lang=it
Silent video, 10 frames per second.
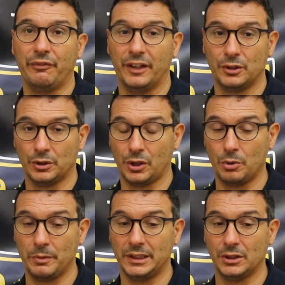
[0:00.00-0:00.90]
il fatto che,
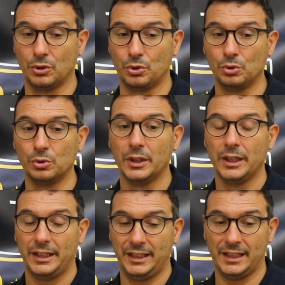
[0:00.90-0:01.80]
come hai detto tu,
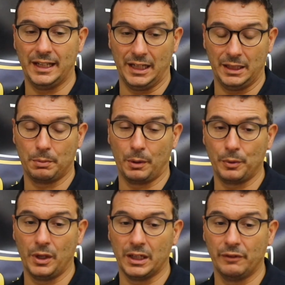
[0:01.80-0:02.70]
incarni
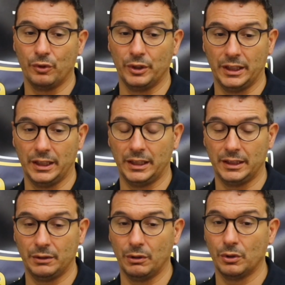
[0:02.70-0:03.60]
proprio anche il
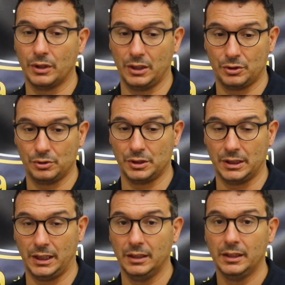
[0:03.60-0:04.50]
volere di quello che è la
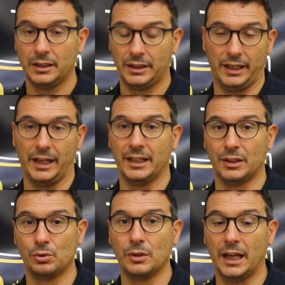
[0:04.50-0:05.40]
società, che è
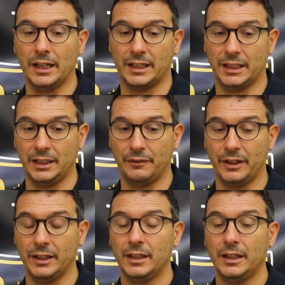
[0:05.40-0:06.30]
naturale che
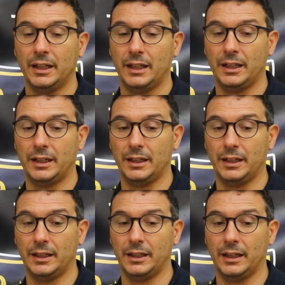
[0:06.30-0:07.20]
deve
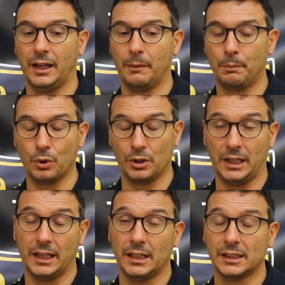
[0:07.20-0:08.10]
eh,
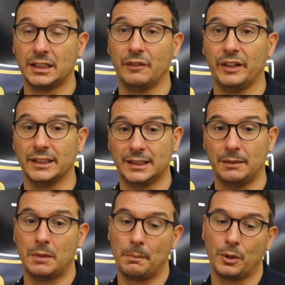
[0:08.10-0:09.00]
portare la
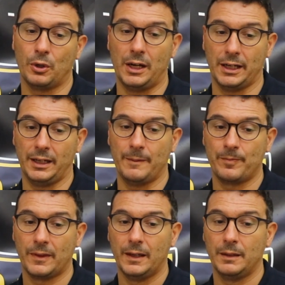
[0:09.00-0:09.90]
salvezza, ma però
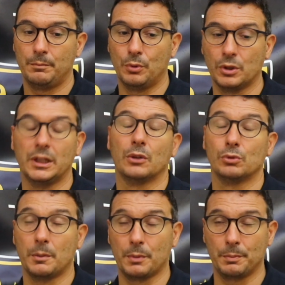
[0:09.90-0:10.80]
anche portando
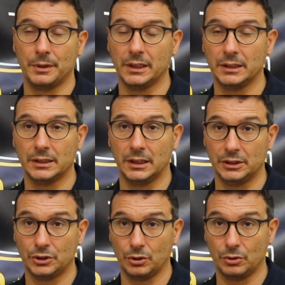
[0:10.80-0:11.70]
una propria identità
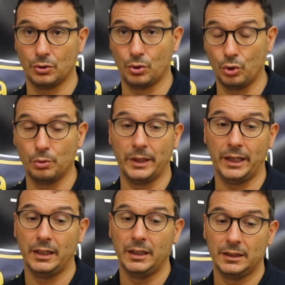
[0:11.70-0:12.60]
di gioco,
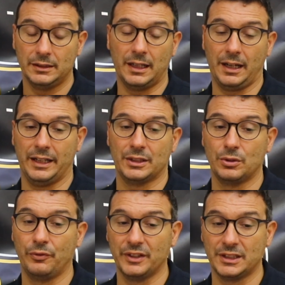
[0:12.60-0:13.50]
come del
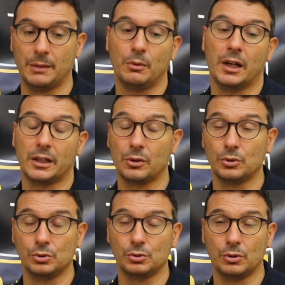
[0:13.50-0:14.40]
resto facciamo anche
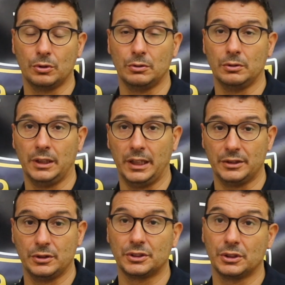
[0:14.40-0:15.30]
con tutto il
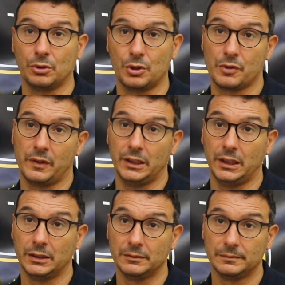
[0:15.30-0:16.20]
resto del settore
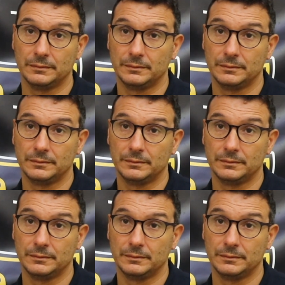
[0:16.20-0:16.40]
giovanile.